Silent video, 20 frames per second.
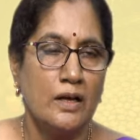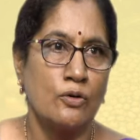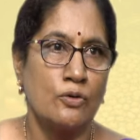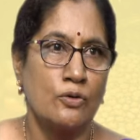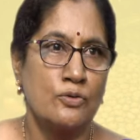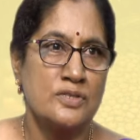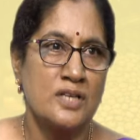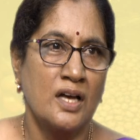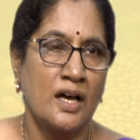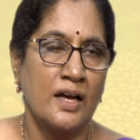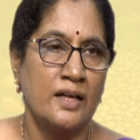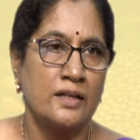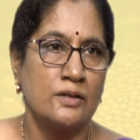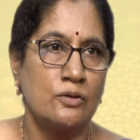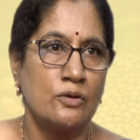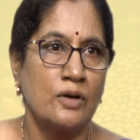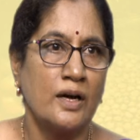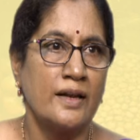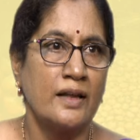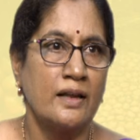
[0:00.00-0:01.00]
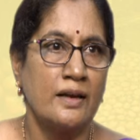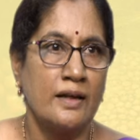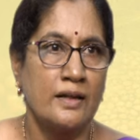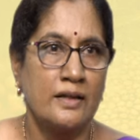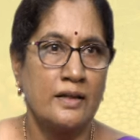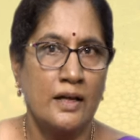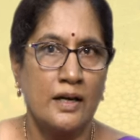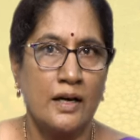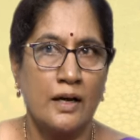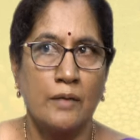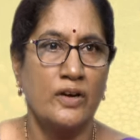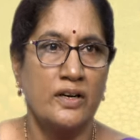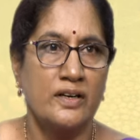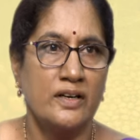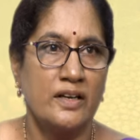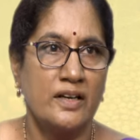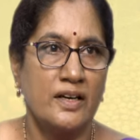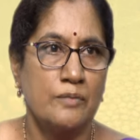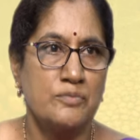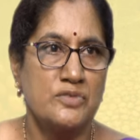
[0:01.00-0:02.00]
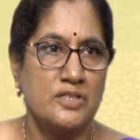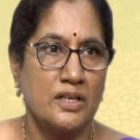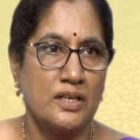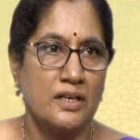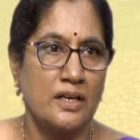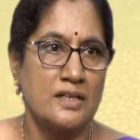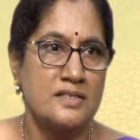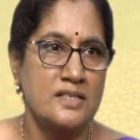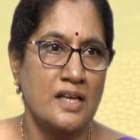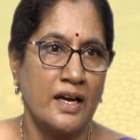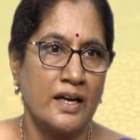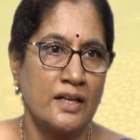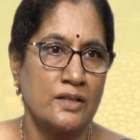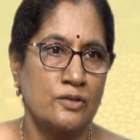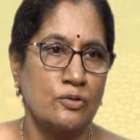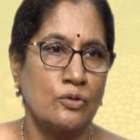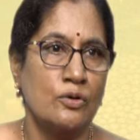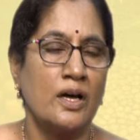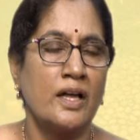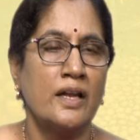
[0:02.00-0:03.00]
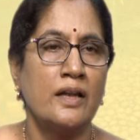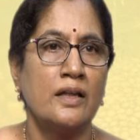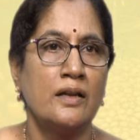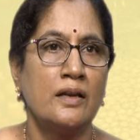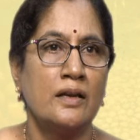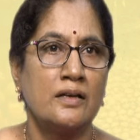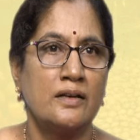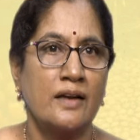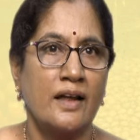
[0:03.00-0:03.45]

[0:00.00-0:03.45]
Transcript: గొర్రు సహాయంతో గాని లేదా వర్టీకం సీడ్రిల్ సాయంతో గాని